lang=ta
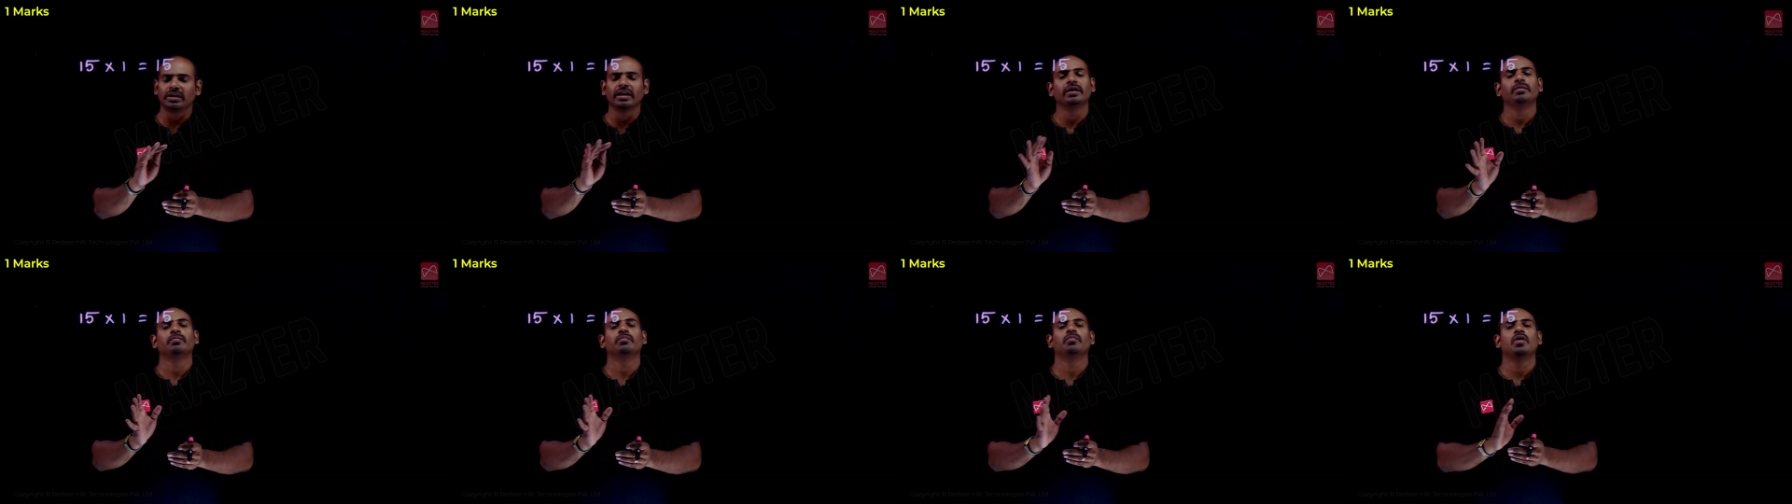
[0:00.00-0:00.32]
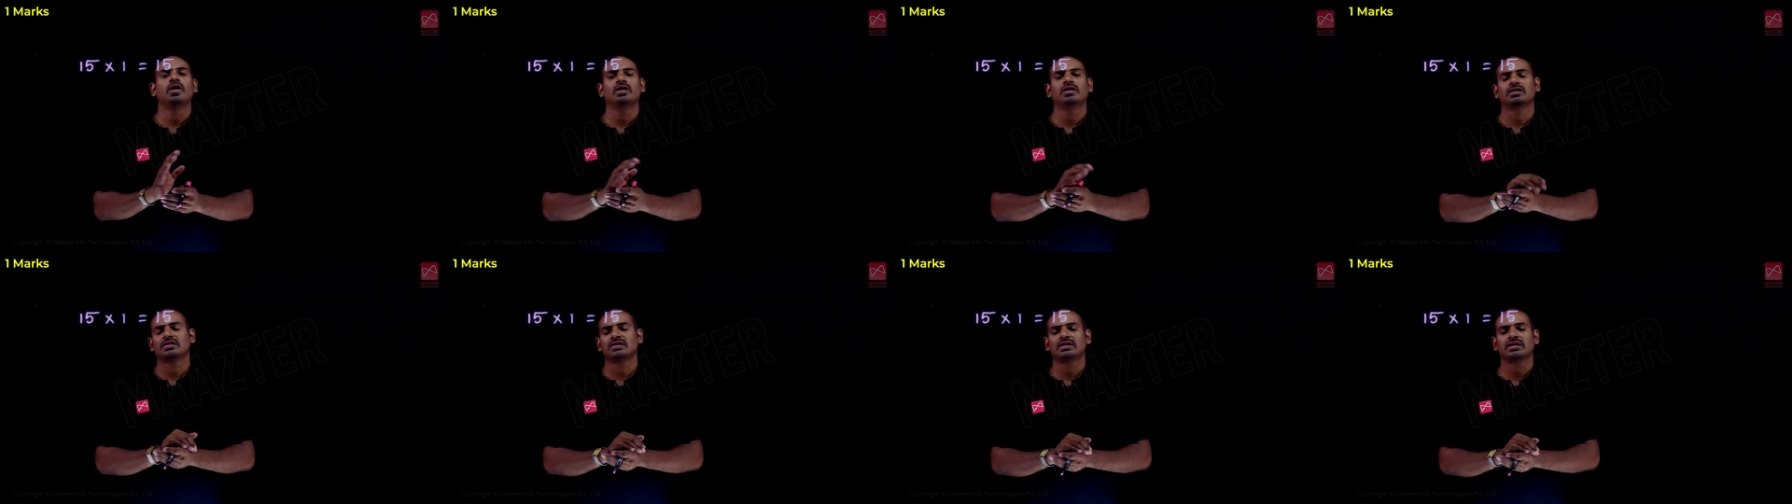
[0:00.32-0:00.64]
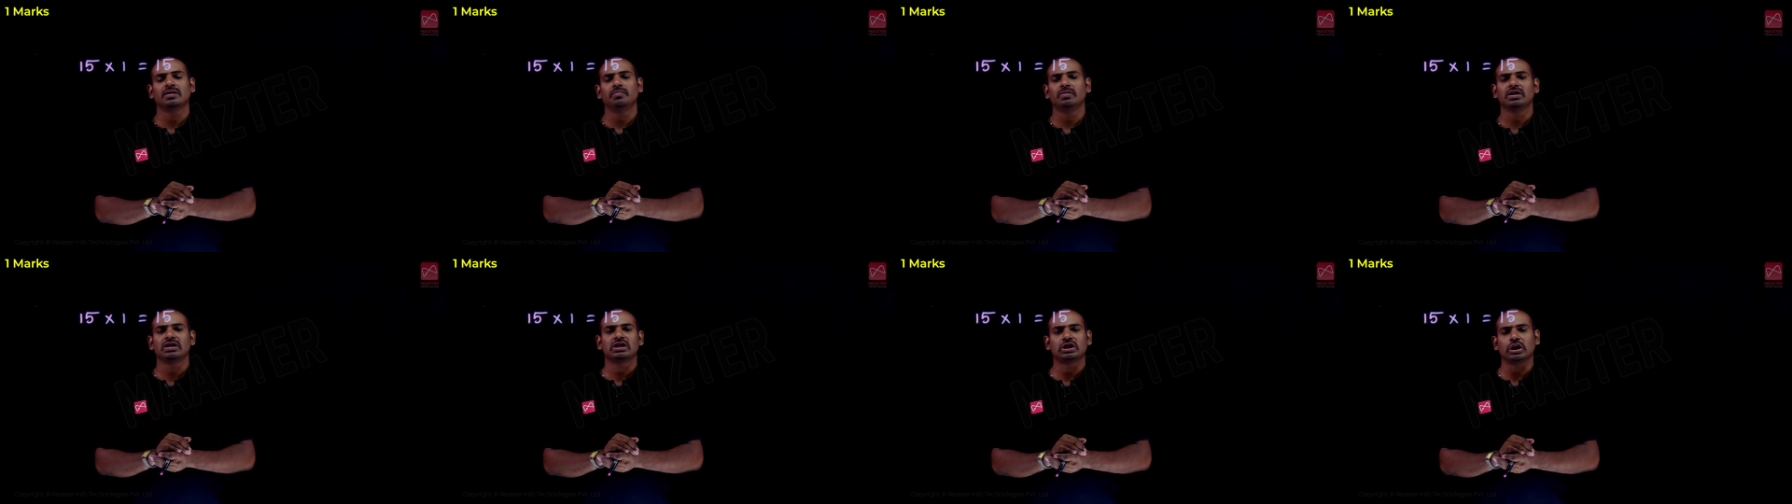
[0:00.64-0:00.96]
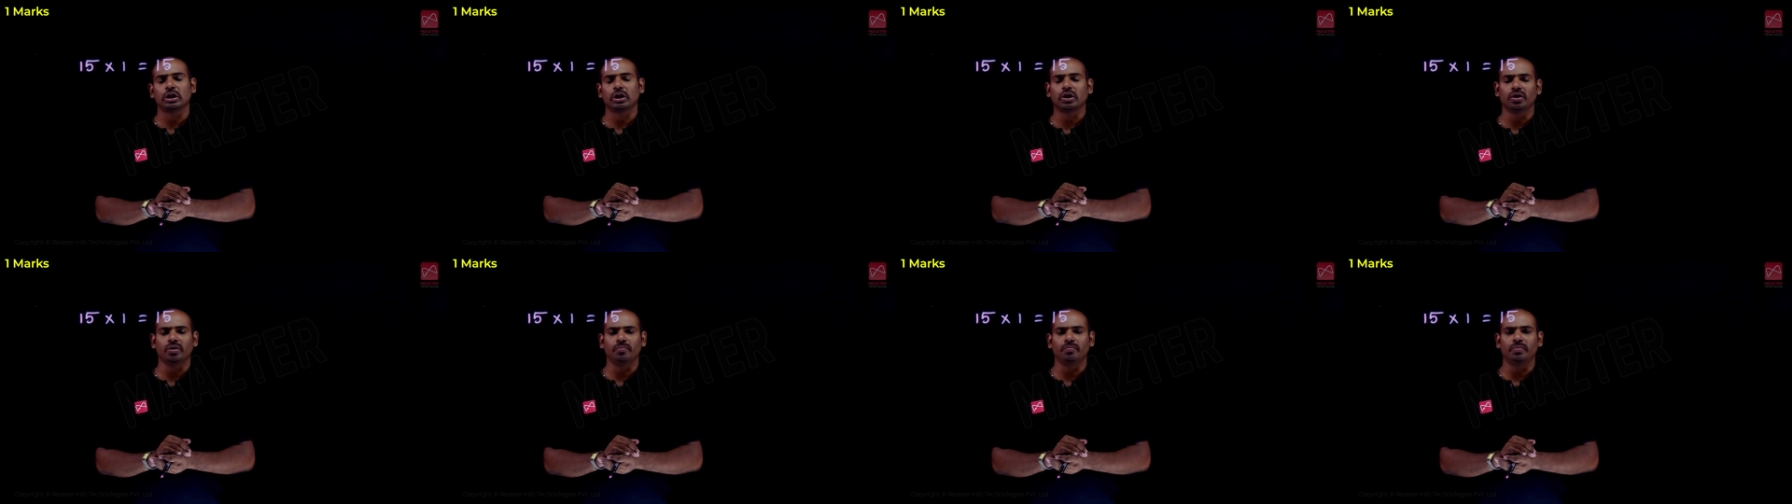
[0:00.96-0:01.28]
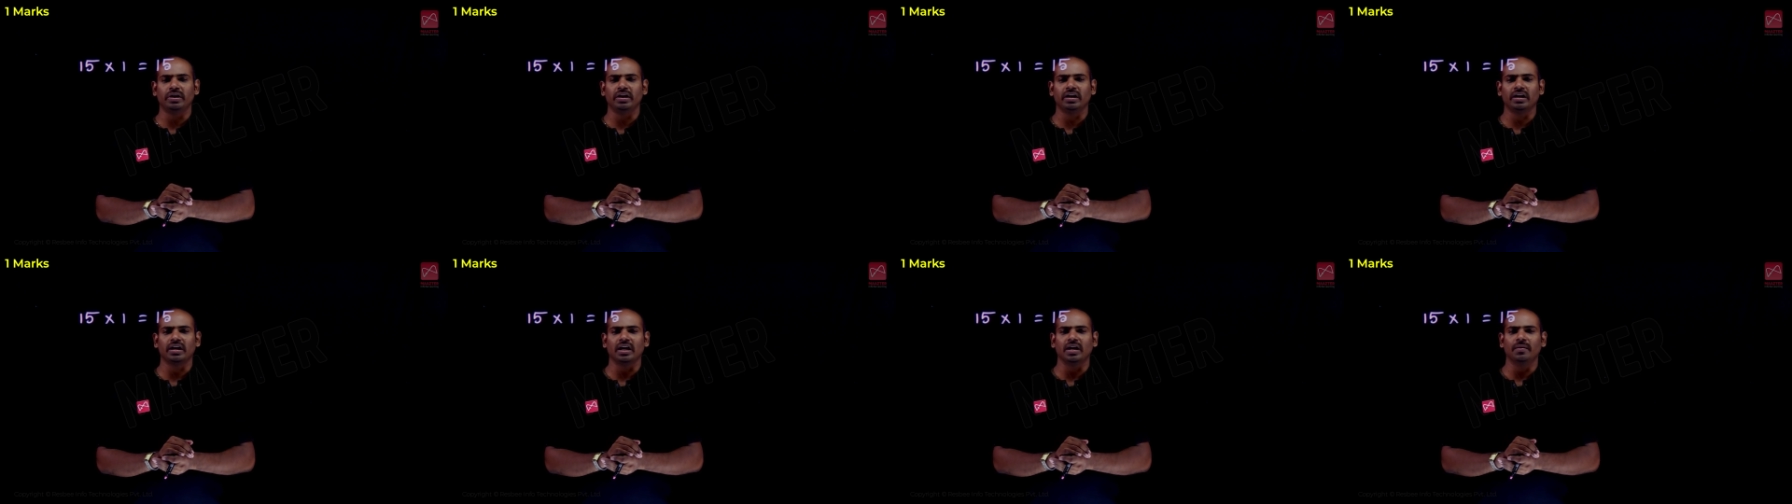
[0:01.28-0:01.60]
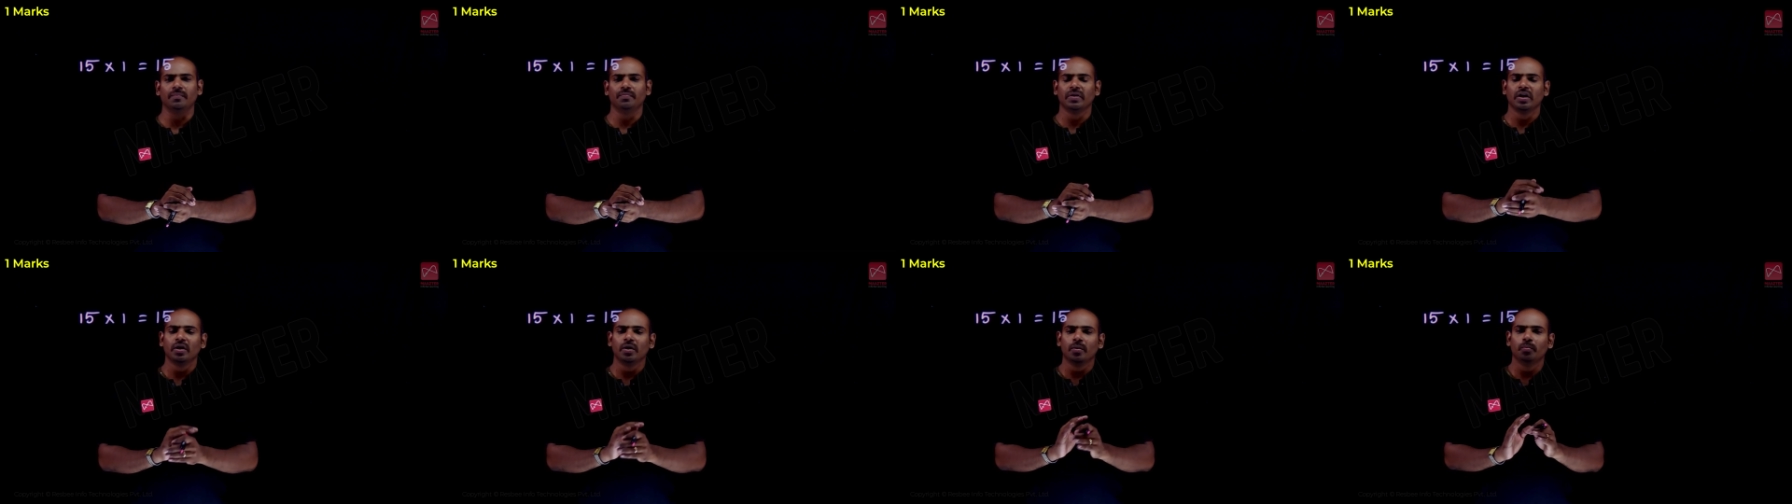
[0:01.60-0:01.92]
டென் மார்க்ஸ் நம்மளுக்கு செக்யூர் பண்ணிக்கலாம்